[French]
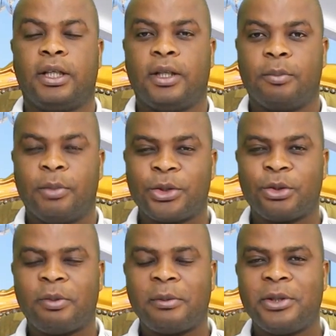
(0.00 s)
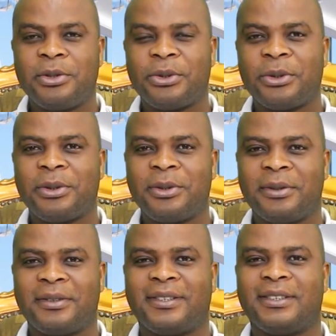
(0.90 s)
Bonjour peuple de Dieu,
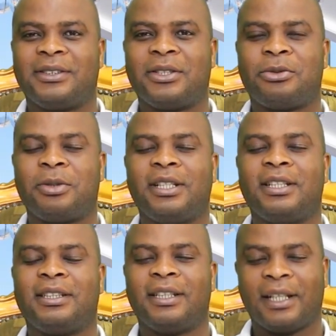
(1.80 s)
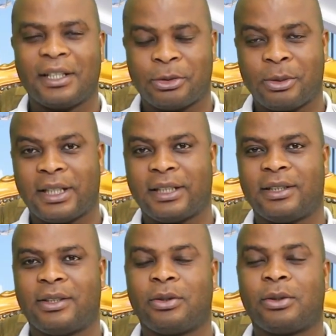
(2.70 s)
je suis dans la joie
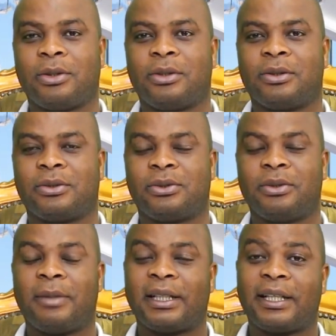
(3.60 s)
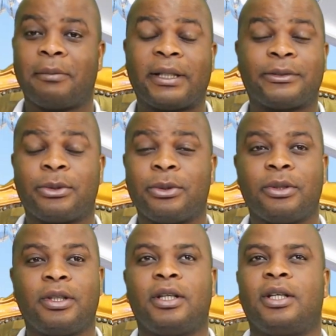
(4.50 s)
encore ce matin parce que
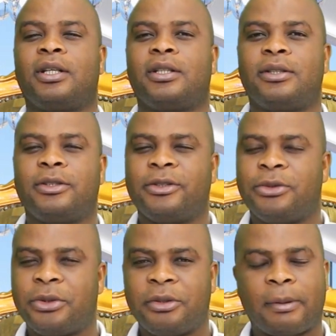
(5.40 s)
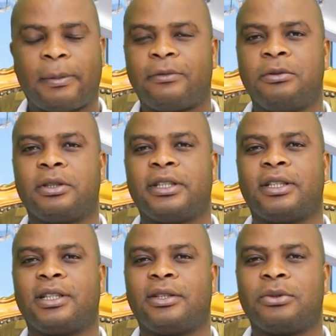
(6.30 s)
Dieu de Papa
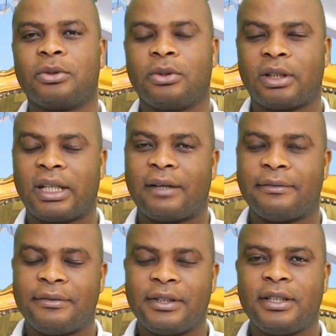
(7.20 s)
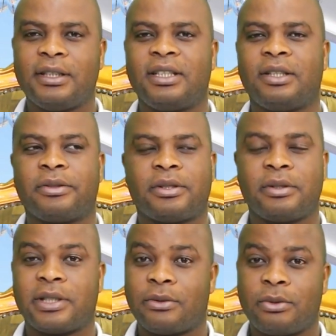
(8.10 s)
Florian nous donne la vie, le Seigneur
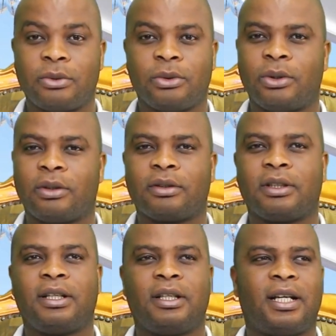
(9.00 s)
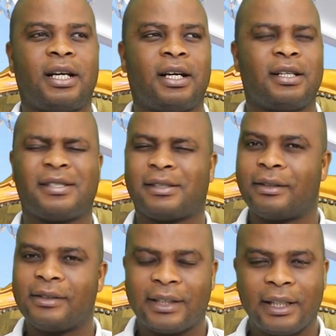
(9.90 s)
Jésus nous donne la
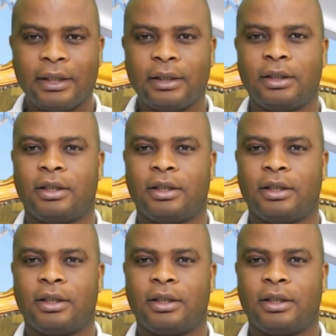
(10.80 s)
santé.